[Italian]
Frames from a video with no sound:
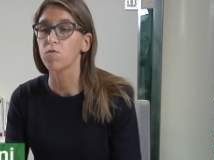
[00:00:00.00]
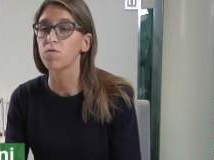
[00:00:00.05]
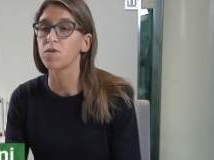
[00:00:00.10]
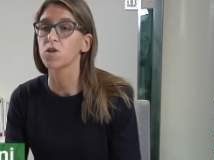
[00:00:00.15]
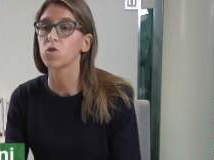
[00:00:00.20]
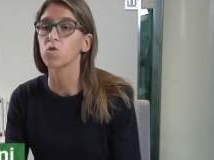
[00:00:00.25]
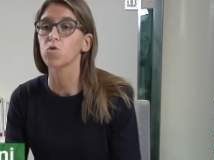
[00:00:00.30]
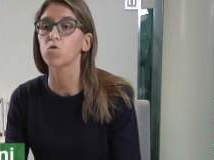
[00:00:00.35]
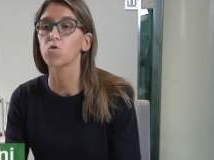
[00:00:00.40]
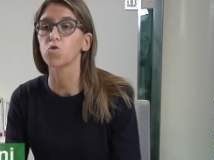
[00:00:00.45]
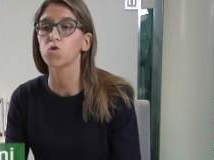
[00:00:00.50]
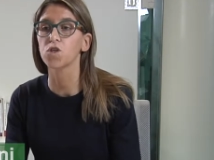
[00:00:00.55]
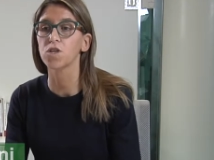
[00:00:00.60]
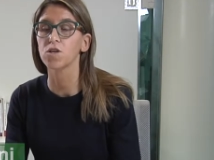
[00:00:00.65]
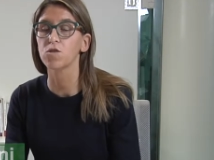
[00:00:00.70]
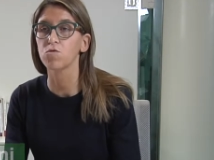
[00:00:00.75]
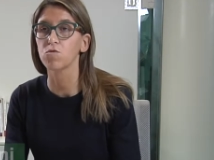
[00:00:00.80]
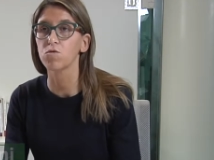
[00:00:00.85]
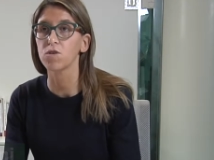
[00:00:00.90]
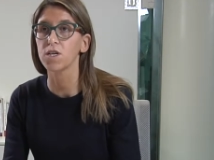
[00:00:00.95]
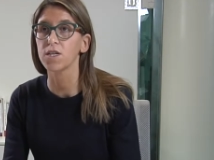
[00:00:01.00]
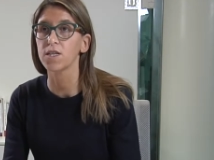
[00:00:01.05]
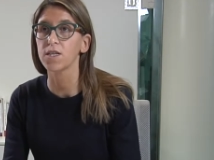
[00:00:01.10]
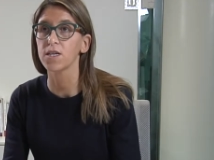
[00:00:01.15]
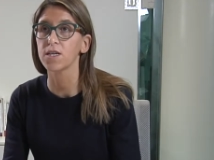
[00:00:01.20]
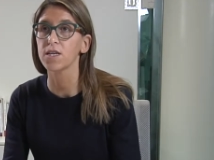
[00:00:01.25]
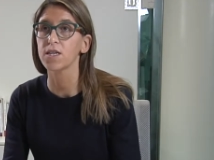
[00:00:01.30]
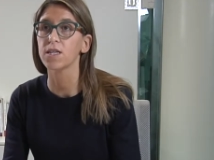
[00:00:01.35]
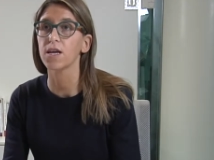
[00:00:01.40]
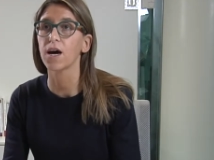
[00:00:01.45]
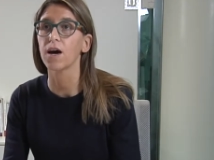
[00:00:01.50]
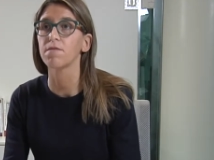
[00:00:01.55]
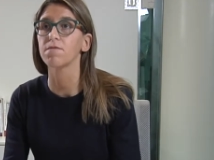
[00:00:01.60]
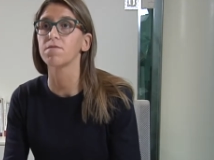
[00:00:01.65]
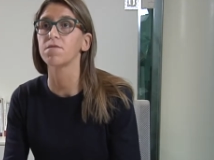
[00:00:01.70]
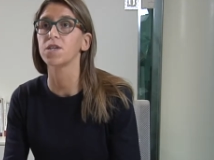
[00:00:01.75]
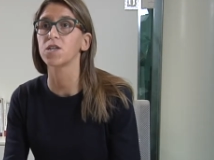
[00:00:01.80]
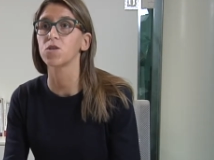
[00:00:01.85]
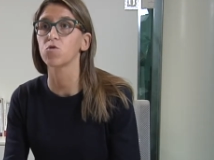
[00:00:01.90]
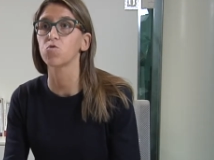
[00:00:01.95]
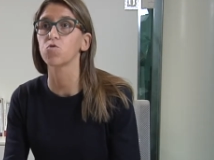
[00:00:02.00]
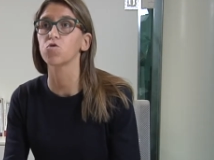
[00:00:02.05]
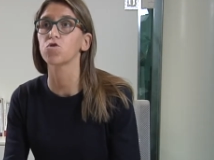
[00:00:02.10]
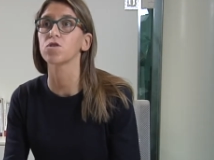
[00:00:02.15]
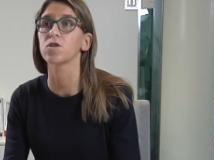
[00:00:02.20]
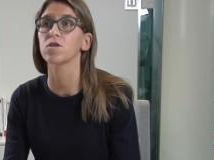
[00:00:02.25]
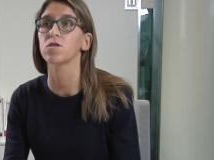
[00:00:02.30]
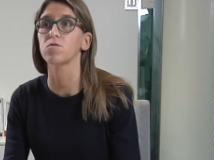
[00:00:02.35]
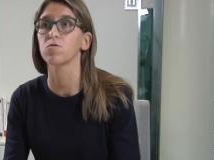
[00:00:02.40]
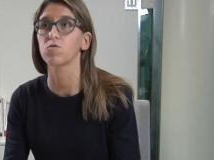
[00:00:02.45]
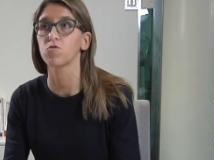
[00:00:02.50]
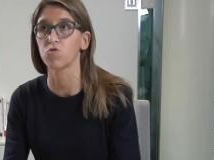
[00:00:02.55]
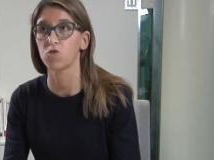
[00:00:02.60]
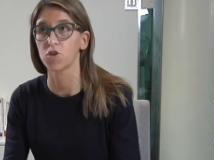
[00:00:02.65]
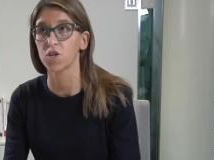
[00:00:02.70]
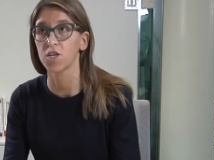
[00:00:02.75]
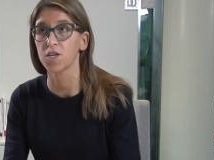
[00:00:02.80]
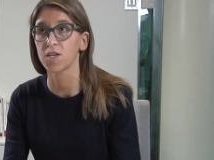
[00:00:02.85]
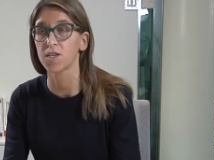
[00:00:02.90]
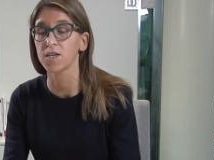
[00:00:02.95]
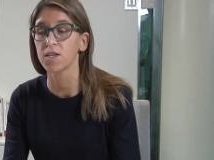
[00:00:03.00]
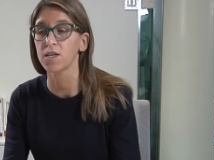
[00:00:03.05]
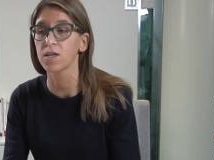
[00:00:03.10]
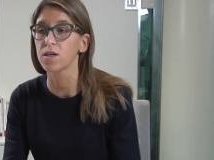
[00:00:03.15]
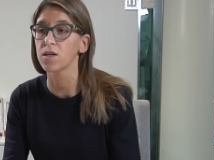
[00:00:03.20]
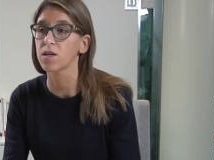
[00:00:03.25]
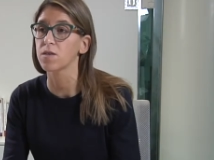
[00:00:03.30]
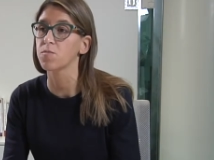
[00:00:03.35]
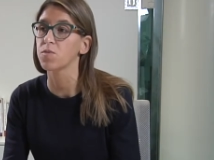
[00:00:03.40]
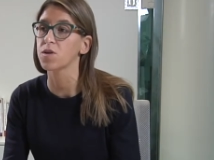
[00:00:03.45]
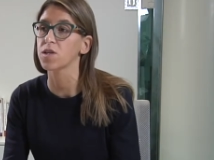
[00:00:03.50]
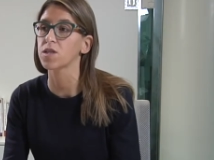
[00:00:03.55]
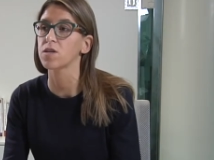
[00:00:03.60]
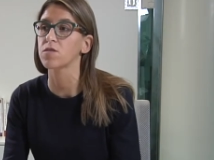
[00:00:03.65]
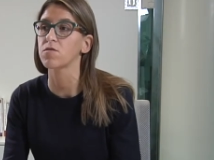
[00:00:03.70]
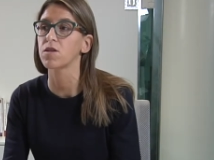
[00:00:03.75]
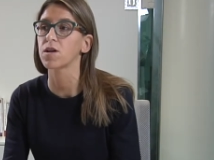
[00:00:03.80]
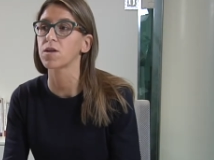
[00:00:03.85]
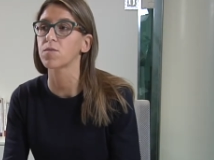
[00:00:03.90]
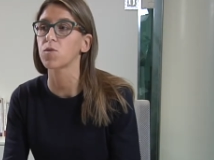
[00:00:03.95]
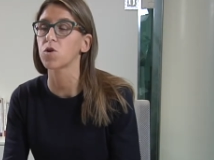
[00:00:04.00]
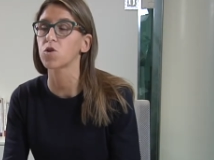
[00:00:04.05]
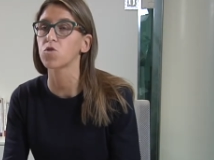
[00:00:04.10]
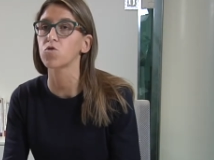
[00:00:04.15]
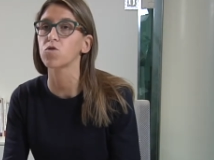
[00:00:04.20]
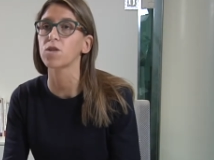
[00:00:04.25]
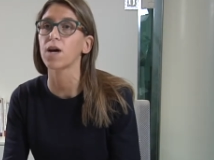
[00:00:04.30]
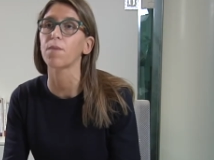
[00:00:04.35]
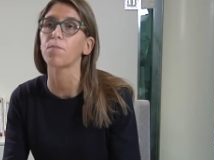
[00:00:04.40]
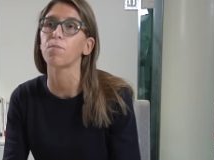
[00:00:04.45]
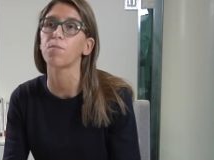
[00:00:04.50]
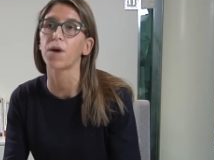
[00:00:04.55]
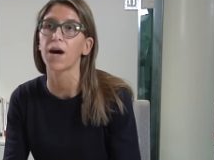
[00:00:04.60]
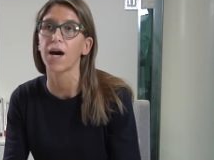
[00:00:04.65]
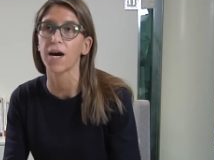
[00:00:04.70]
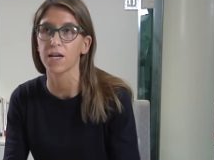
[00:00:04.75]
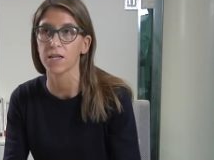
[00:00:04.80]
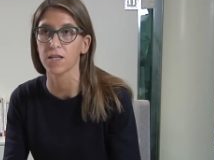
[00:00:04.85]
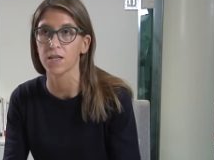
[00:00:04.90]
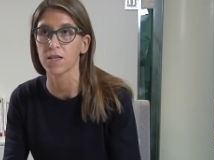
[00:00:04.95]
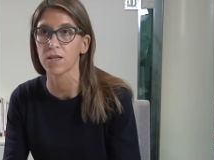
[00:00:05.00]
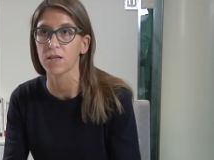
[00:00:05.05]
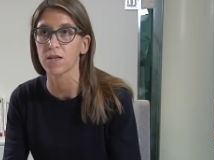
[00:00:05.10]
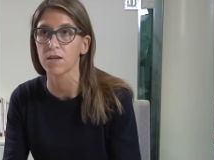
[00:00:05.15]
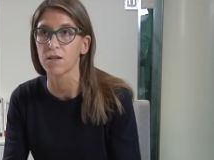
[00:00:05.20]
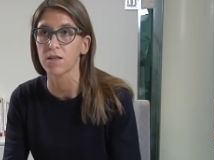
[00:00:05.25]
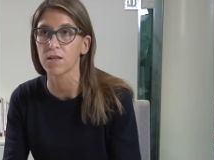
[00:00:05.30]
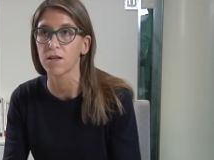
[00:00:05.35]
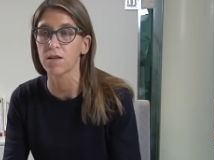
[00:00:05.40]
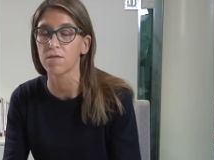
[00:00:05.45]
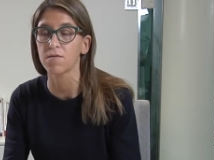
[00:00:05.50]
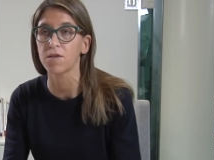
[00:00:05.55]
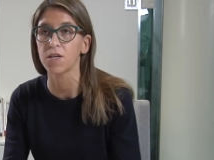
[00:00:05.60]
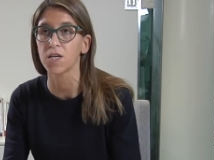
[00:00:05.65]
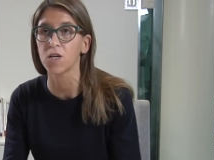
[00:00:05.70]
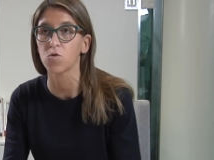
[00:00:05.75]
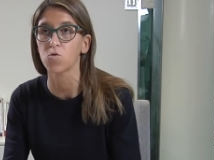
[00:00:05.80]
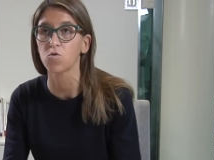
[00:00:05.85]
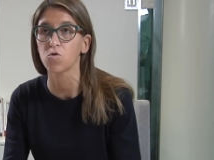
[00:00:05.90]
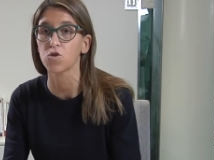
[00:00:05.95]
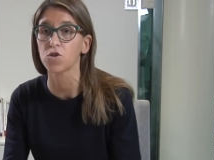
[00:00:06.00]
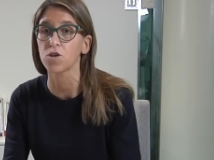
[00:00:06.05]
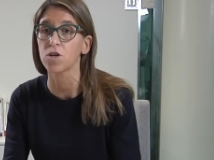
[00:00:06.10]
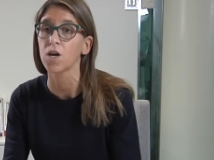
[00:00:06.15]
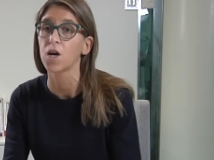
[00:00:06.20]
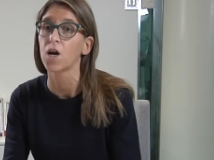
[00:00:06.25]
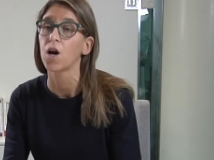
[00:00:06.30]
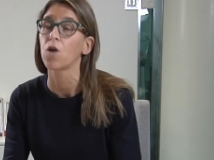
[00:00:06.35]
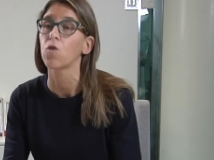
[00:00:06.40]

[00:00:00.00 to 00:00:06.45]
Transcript: ovvero costituiti da virus uccisi, in particolar modo da parti del virus